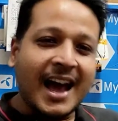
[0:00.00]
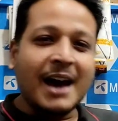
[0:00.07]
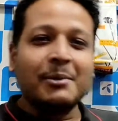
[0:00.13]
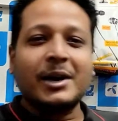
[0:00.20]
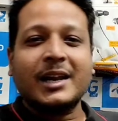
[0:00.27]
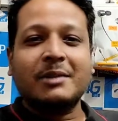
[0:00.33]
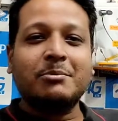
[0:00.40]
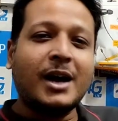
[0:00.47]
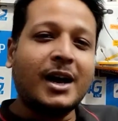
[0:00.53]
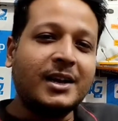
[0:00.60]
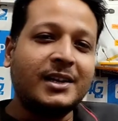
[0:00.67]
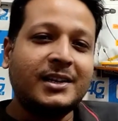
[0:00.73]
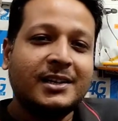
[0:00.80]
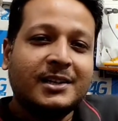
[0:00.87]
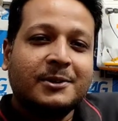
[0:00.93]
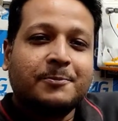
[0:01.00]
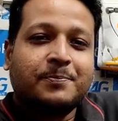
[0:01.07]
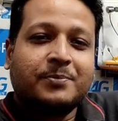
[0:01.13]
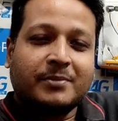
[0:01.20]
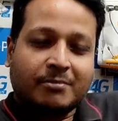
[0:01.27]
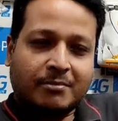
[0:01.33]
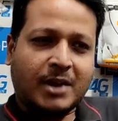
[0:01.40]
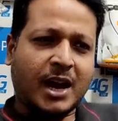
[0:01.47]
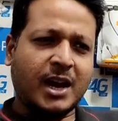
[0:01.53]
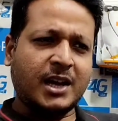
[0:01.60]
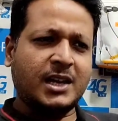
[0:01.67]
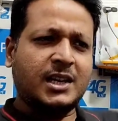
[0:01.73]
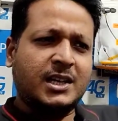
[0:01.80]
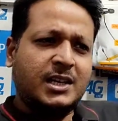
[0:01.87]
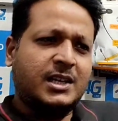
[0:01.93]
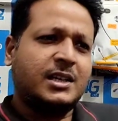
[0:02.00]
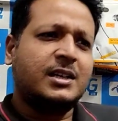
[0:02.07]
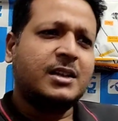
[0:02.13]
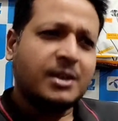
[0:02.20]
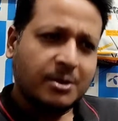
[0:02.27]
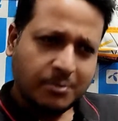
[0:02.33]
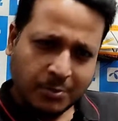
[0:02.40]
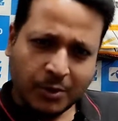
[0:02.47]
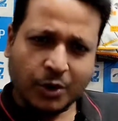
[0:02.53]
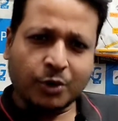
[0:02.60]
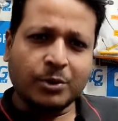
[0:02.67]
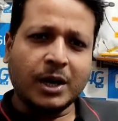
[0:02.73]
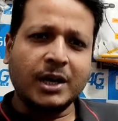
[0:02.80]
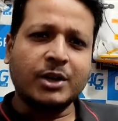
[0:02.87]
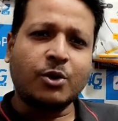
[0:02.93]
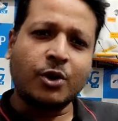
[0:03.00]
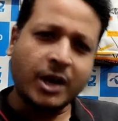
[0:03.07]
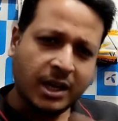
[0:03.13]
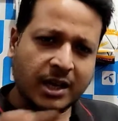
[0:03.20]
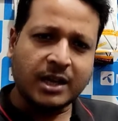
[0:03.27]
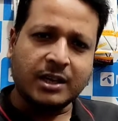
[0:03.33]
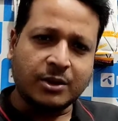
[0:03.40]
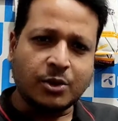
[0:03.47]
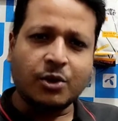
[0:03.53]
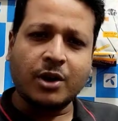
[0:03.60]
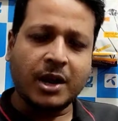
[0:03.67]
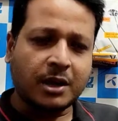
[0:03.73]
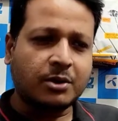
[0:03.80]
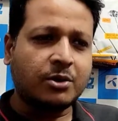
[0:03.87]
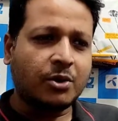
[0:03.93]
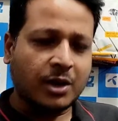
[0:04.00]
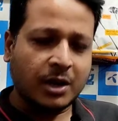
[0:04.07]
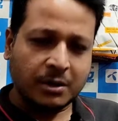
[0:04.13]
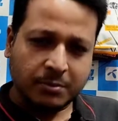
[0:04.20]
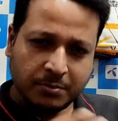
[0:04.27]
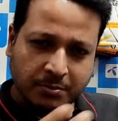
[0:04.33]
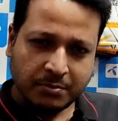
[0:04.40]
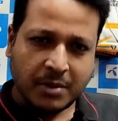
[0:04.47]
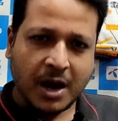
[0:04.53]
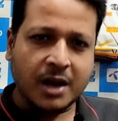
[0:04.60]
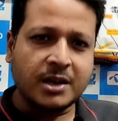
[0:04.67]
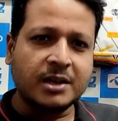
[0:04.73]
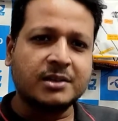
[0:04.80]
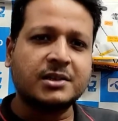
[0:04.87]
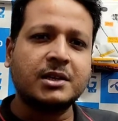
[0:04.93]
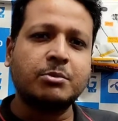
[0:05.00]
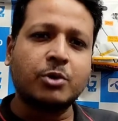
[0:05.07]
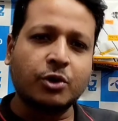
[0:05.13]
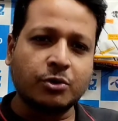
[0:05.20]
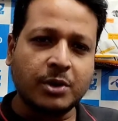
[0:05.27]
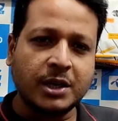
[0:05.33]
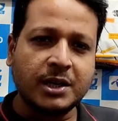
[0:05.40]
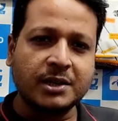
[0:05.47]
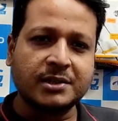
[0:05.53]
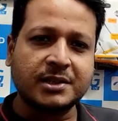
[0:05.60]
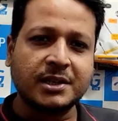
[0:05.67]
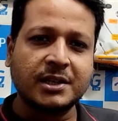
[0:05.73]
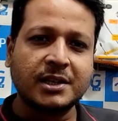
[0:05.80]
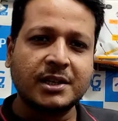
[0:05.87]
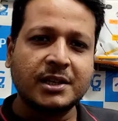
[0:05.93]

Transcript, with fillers: আমার এক ভাই ভাই বড় ভাই অনেকেই অনেক অনেক ভাই আছে বড় ভাই আছে